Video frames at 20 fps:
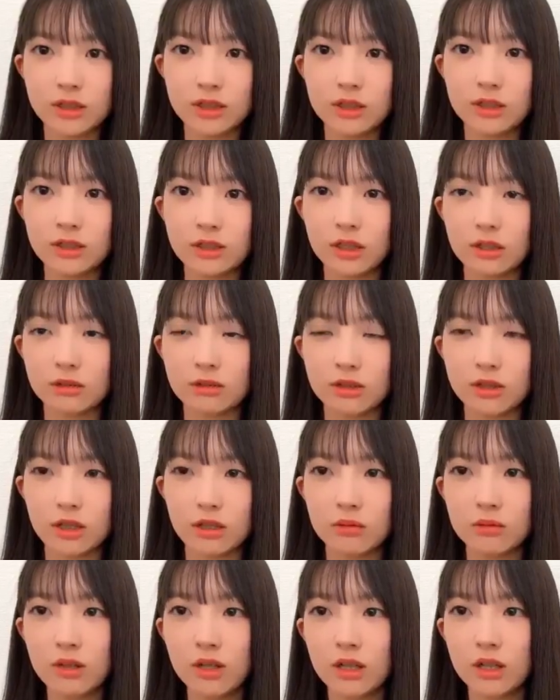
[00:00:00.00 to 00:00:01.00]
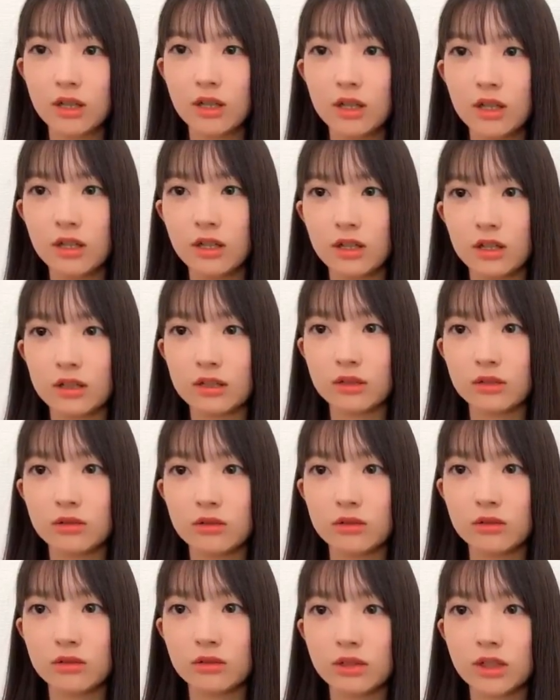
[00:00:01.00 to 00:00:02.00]
じスタッフさんはあ
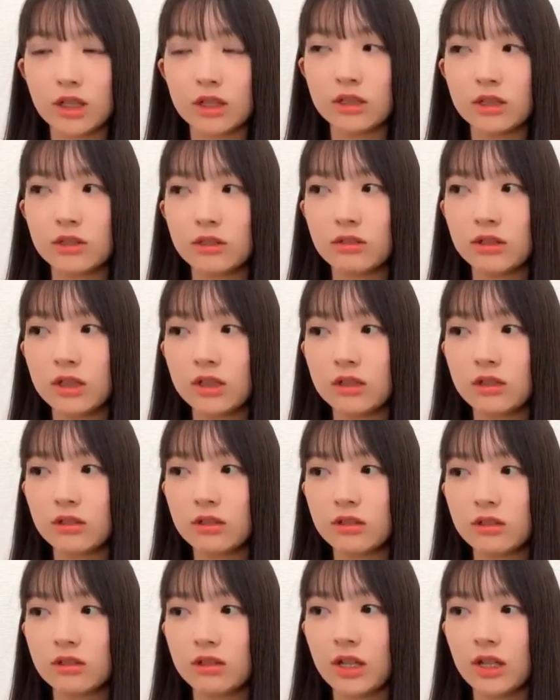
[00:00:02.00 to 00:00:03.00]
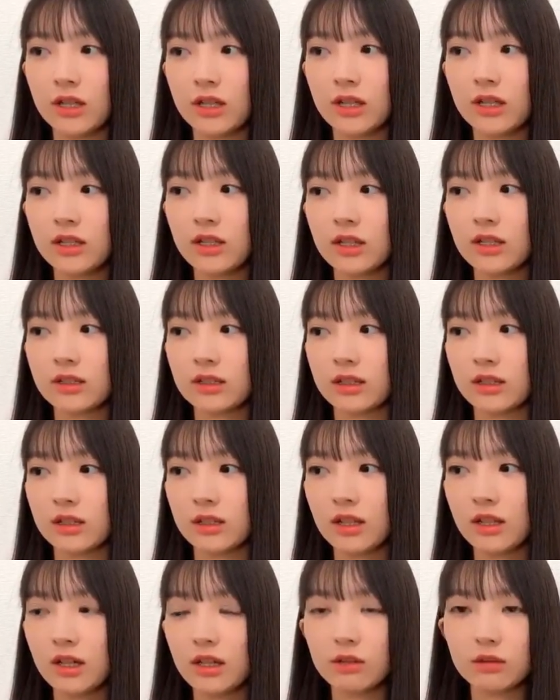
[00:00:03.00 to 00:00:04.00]
のー、30人ぐらいが男性
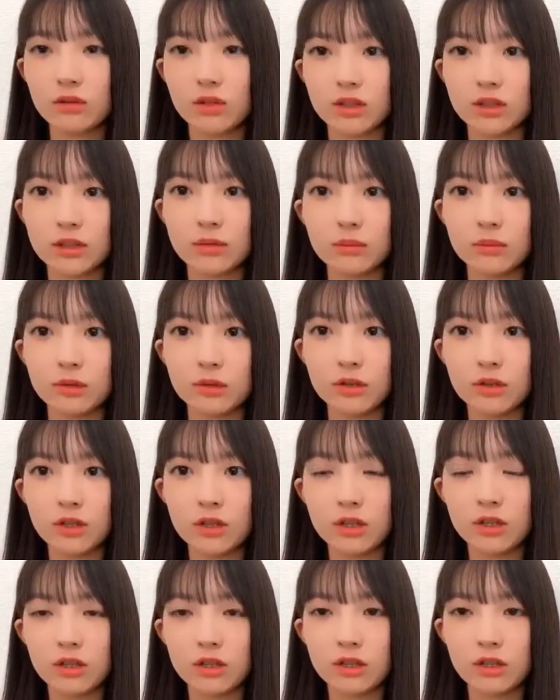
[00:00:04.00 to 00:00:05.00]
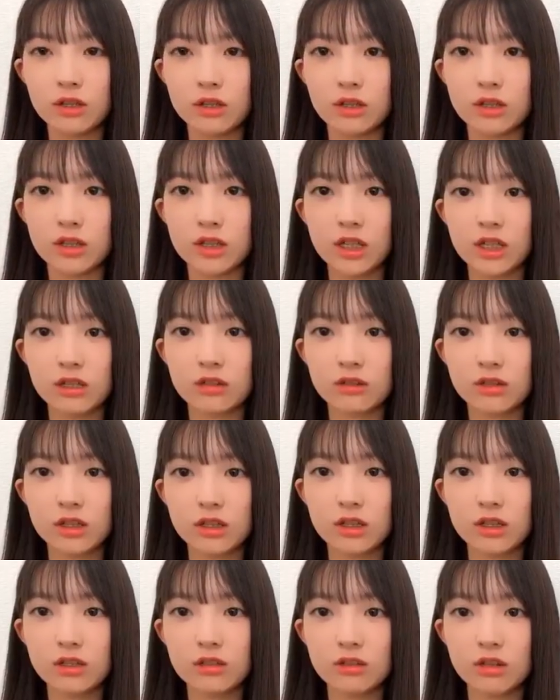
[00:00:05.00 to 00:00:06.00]
であとは全部200
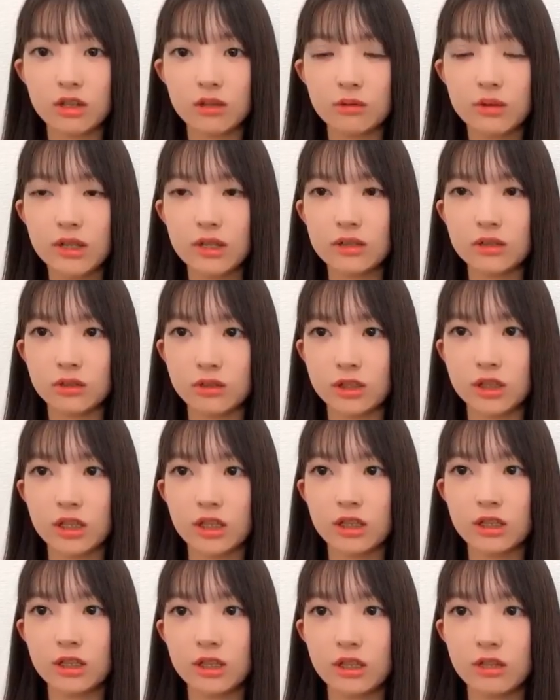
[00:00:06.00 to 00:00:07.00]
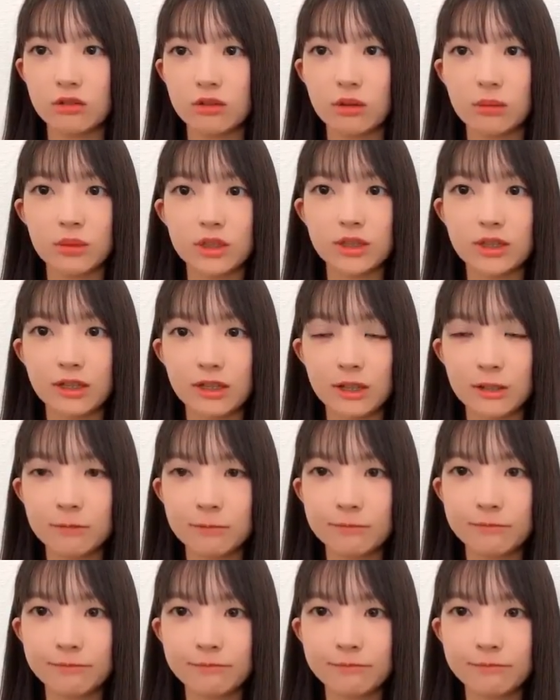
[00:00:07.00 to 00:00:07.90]
何人ぐらいは女性って言ってましたね。